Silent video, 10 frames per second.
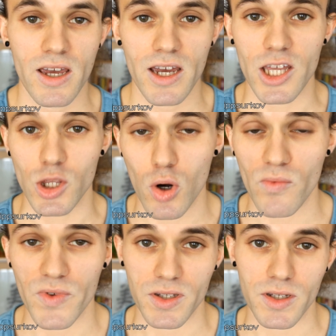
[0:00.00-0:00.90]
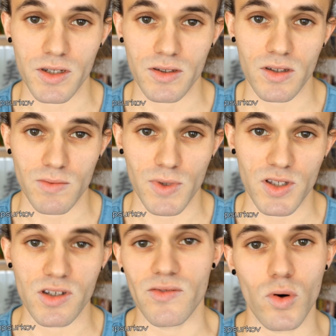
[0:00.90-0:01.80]
enorm wichtig ist, dass man
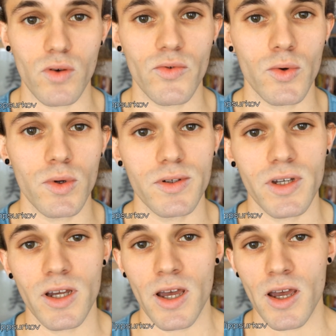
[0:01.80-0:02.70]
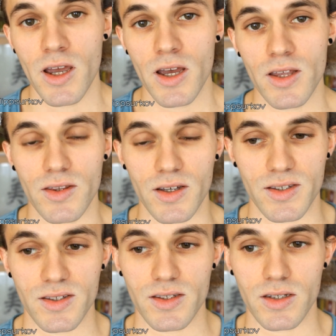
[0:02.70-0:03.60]
sich wohlfühlt,
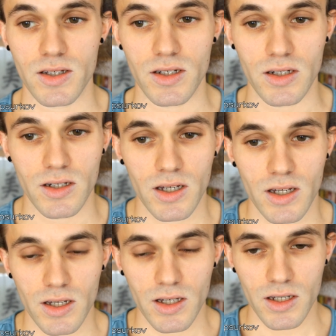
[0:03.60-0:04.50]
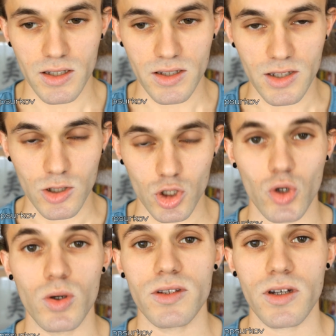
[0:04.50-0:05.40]
dass äh, die
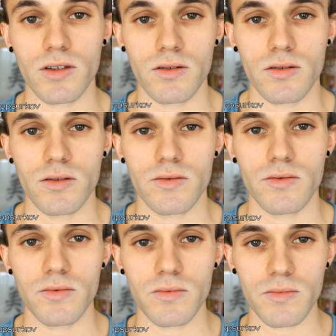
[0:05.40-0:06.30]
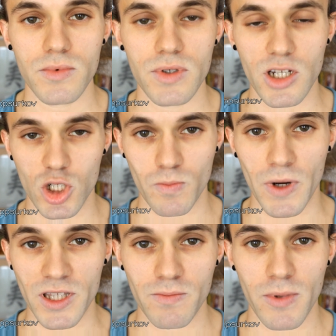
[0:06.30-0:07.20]
Schultern
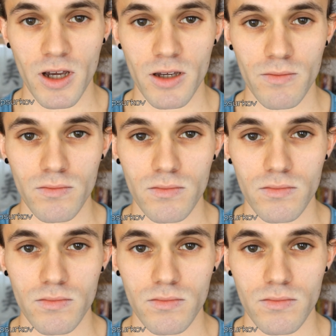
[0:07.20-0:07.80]
entspannt bleiben